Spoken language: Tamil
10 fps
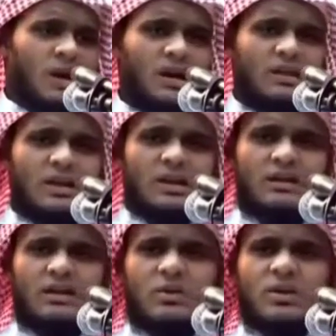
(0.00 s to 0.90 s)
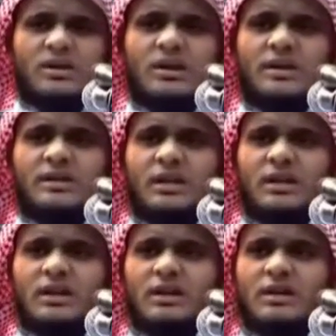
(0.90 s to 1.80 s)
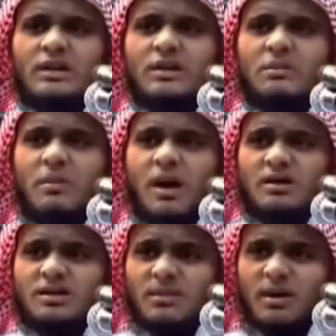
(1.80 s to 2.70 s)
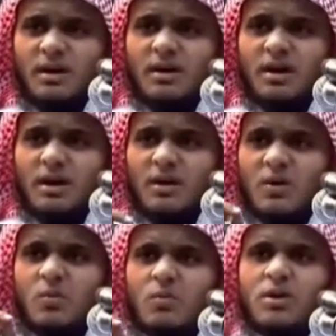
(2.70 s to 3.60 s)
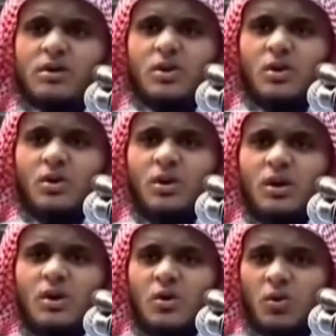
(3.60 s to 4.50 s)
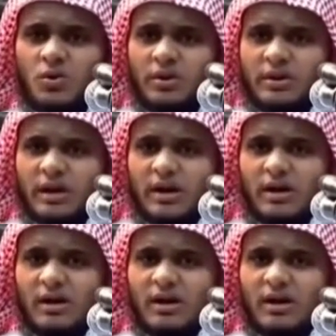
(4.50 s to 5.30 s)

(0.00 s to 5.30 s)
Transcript: அல்லது அல்லாவுடைய கட்டளைகளுக்கு மாற்றமாக நடக்கும்படியோ கூறினால்